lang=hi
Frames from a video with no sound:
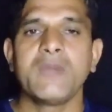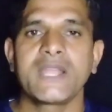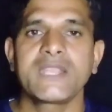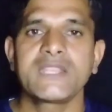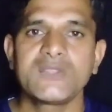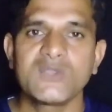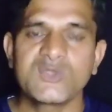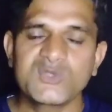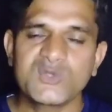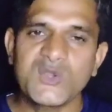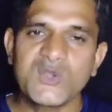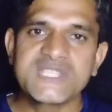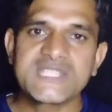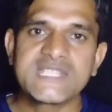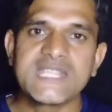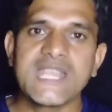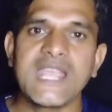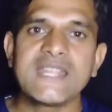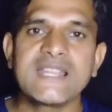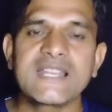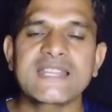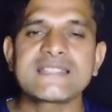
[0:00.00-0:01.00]
बाकी दोस्तों
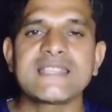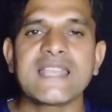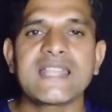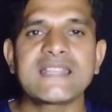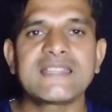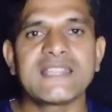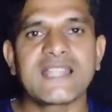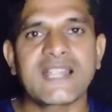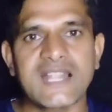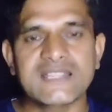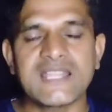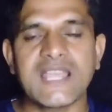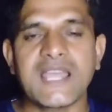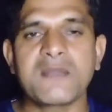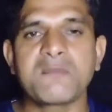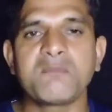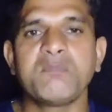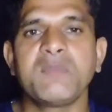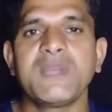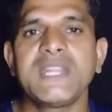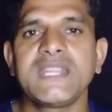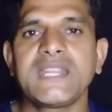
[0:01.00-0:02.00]
चैनल के साथ
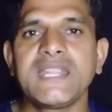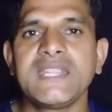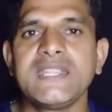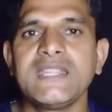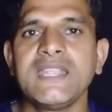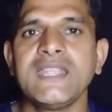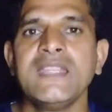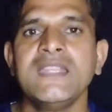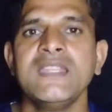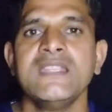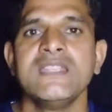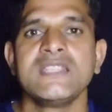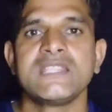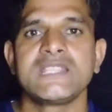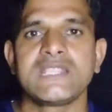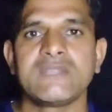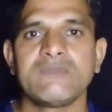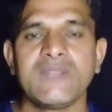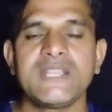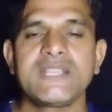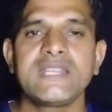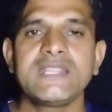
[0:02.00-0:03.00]
लगातार बने रहिए
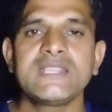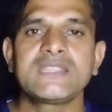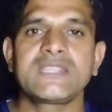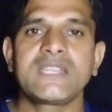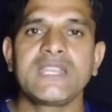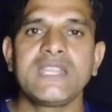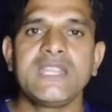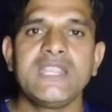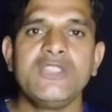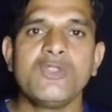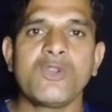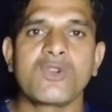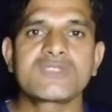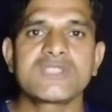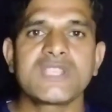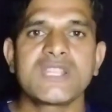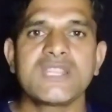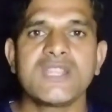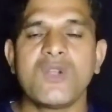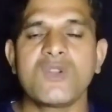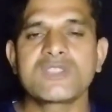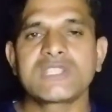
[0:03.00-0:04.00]
73 ई
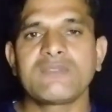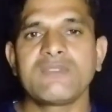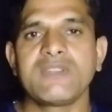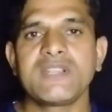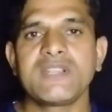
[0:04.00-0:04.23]
ऑप्शन और